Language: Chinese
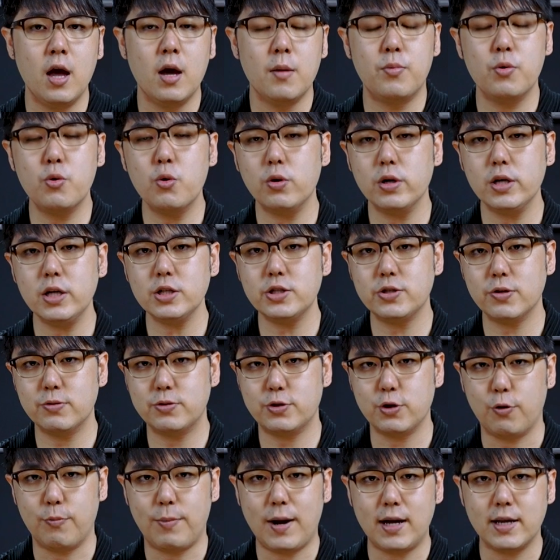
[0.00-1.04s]
不
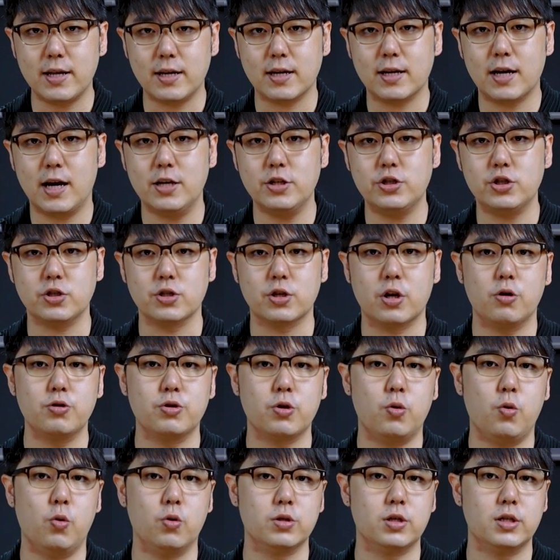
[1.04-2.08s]
过，1998年开始，高
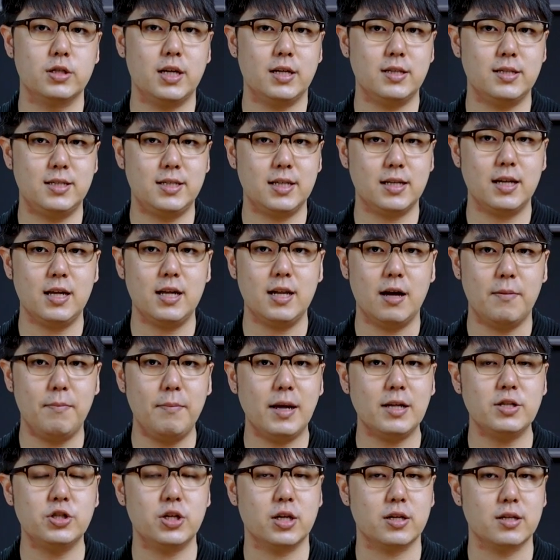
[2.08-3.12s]
雄火车站经历了
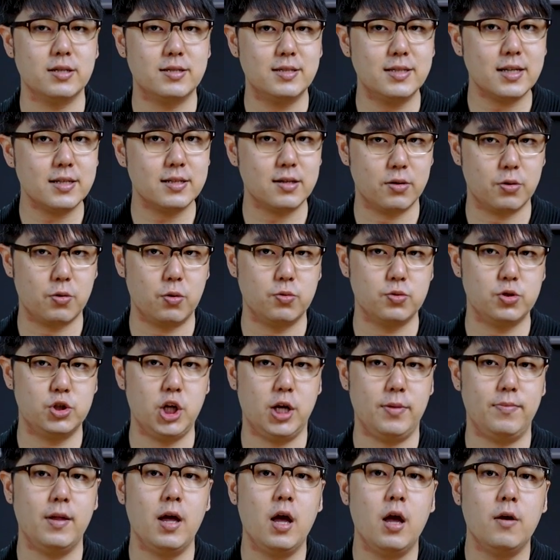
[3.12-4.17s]
漫长的再造工
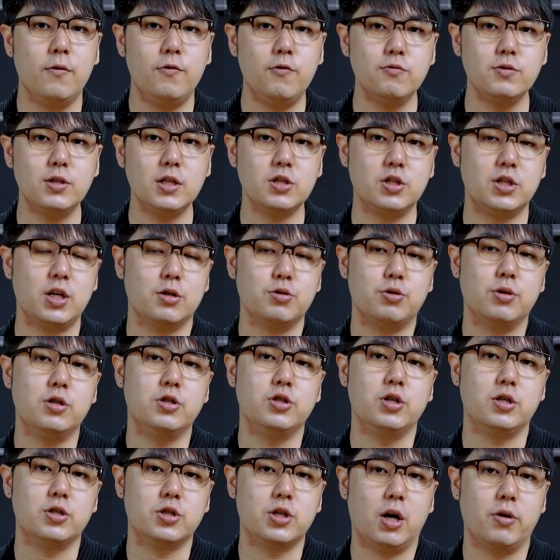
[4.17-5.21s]
程，附近商圈
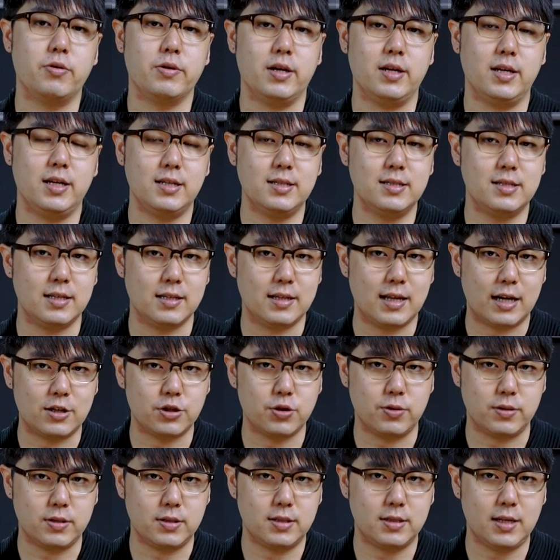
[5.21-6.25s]
的人潮也因此大
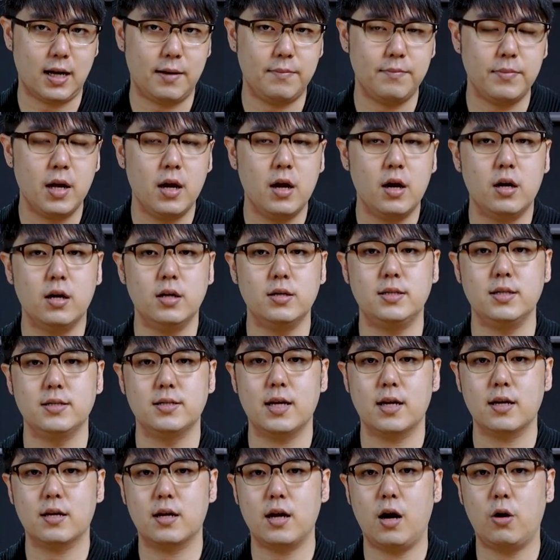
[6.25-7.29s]
受影响。而且，
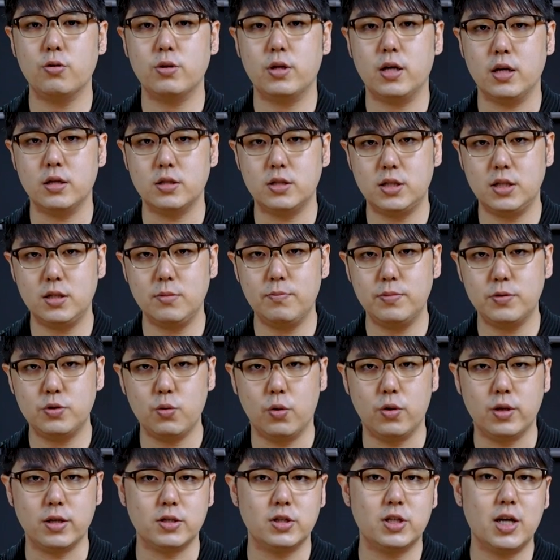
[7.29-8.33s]
在高铁新
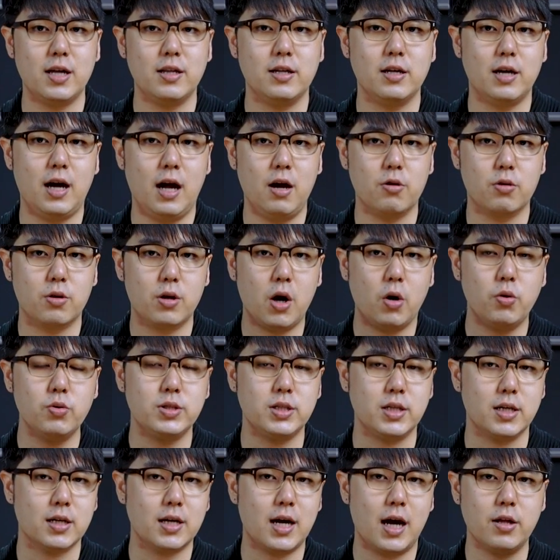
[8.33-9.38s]
左营站呢，还有高
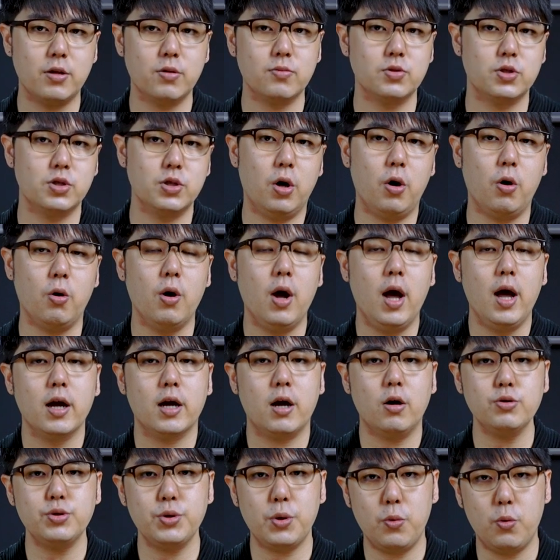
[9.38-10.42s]
捷开通之后，
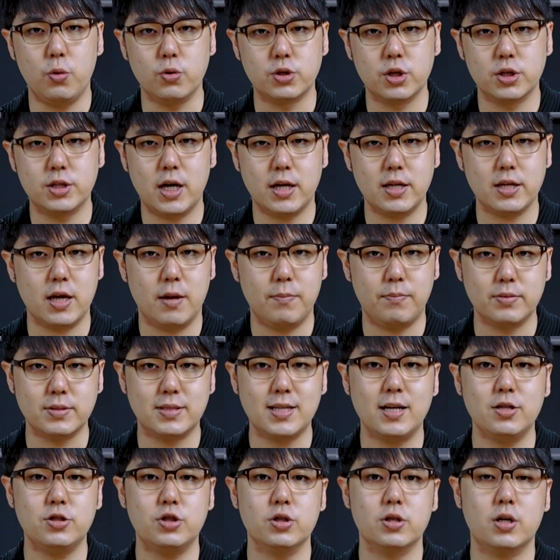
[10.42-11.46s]
高雄火车站也不
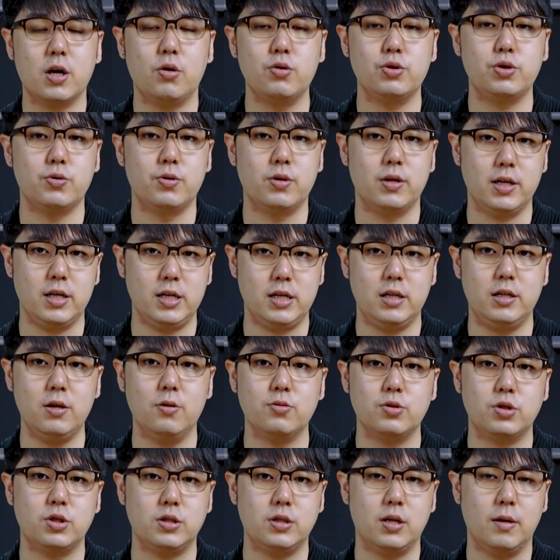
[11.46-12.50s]
再是高雄人移
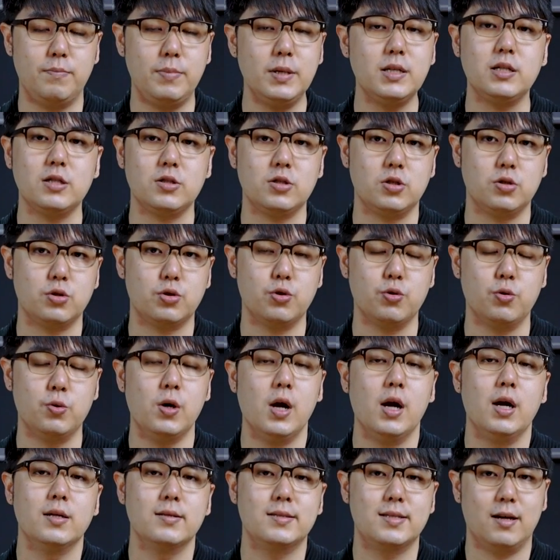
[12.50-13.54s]
动时的必经之
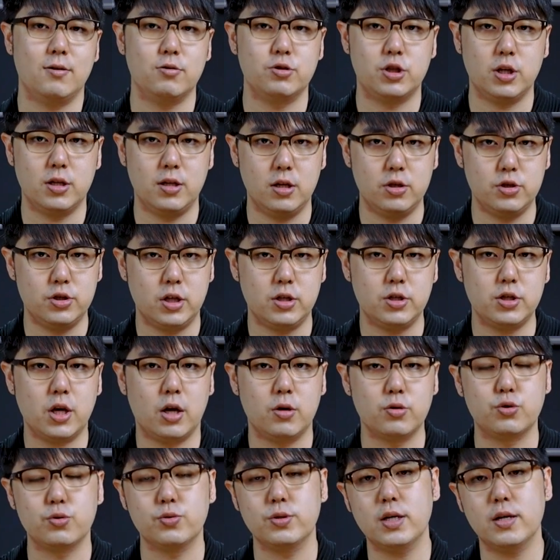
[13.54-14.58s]
处，造成了人
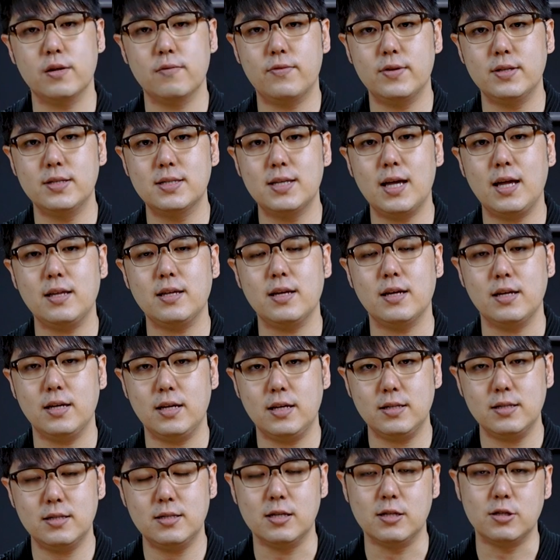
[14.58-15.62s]
潮逐渐的分散，也
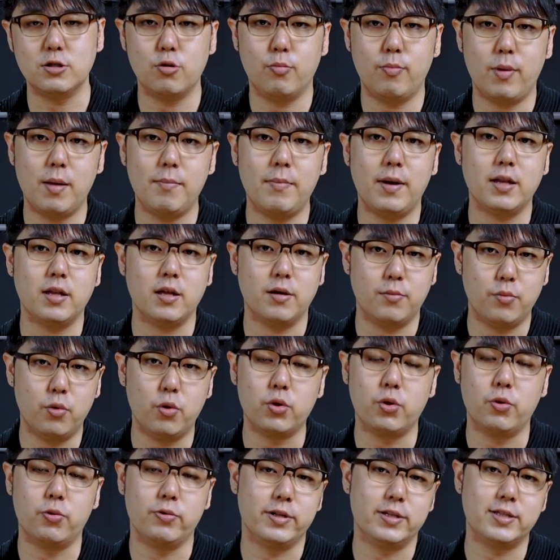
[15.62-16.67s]
因此就慢慢的
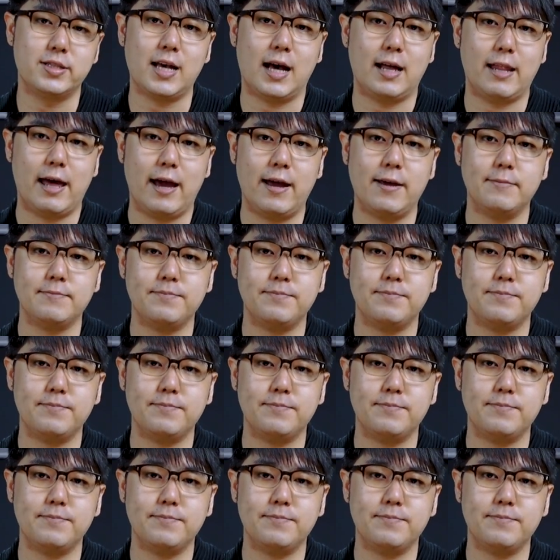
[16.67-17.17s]
没落了下来。